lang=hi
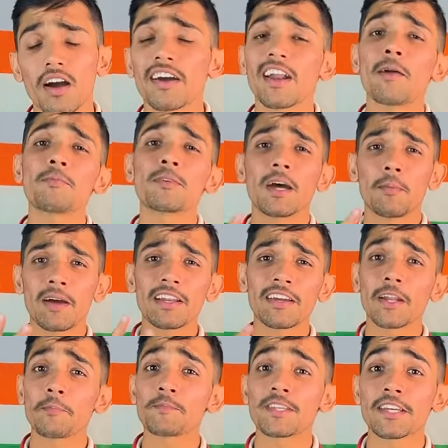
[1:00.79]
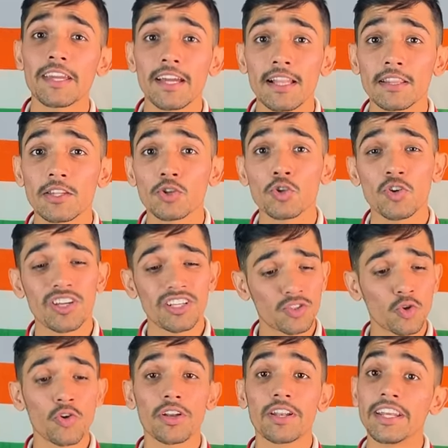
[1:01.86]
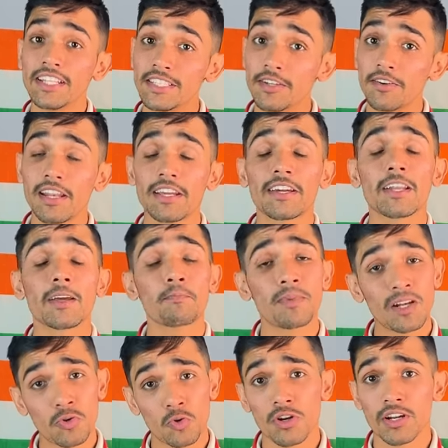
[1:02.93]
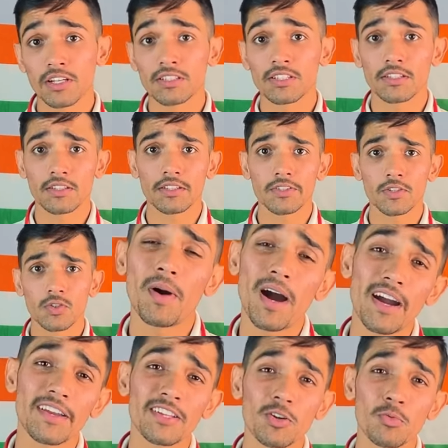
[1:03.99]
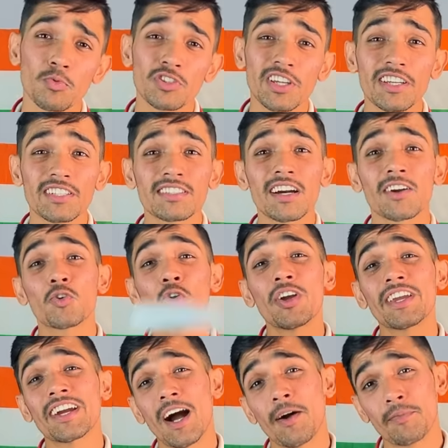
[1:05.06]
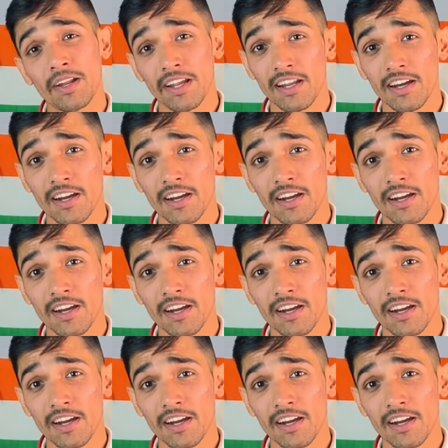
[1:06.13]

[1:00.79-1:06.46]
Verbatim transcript: अगर आप डबल ग्रिप से खेलते हो तो इसको नीचे वाली ग्रिप बिल्कुल रख सकते हो बाकी तो मुझे इसका कोई काम नहीं